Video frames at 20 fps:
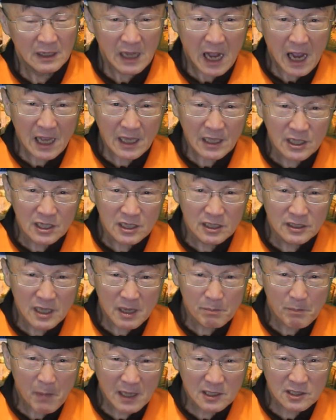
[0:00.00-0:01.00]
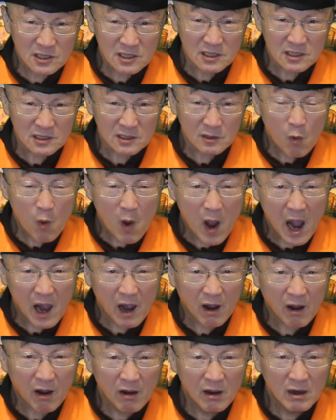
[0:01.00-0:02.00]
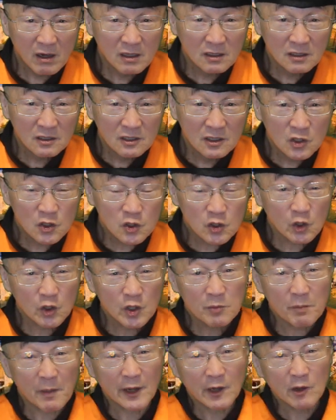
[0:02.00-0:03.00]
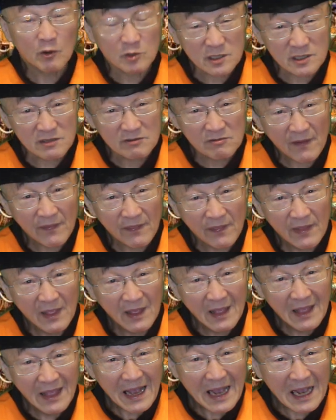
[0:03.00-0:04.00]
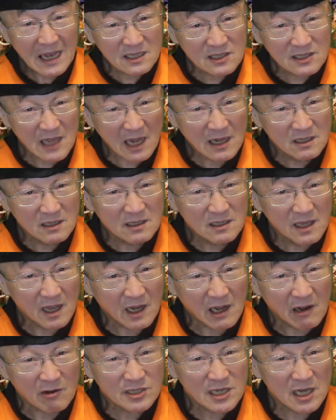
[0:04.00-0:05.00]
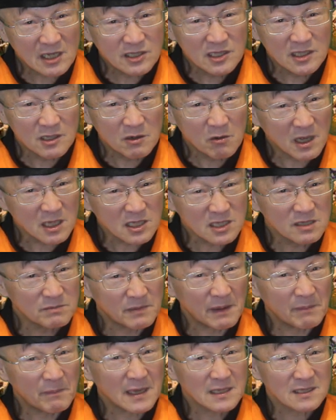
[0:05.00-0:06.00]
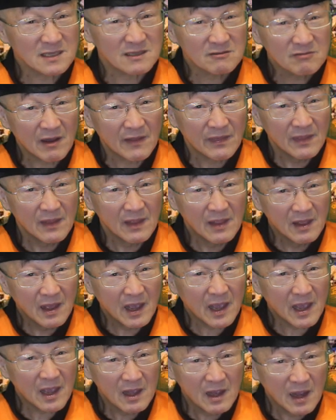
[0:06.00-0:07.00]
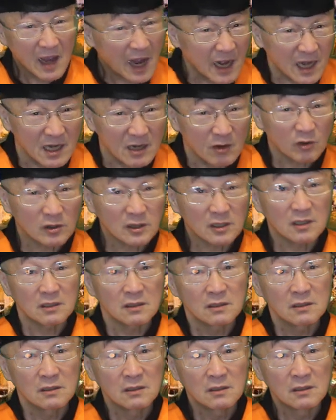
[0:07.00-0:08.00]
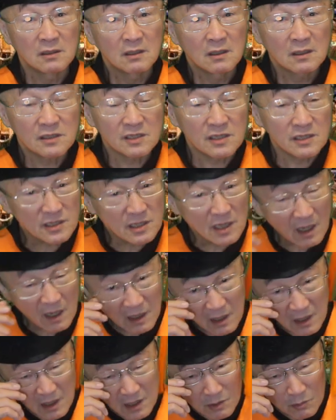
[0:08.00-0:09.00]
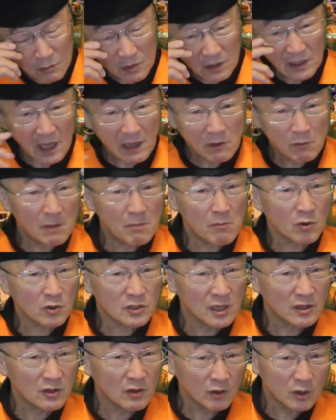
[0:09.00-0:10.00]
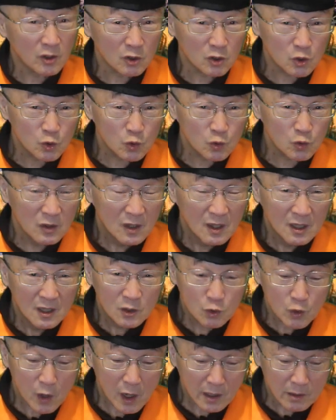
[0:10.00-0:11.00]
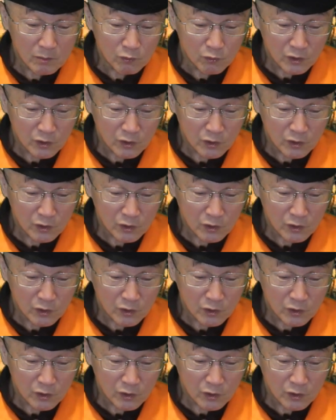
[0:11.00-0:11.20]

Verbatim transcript: 啊，一个月八次的话哈，就一百六十万，啊，三个月搞下去的话四百八十万。哎，安尼罗的，真正，因为台湾目前吼叫蔡英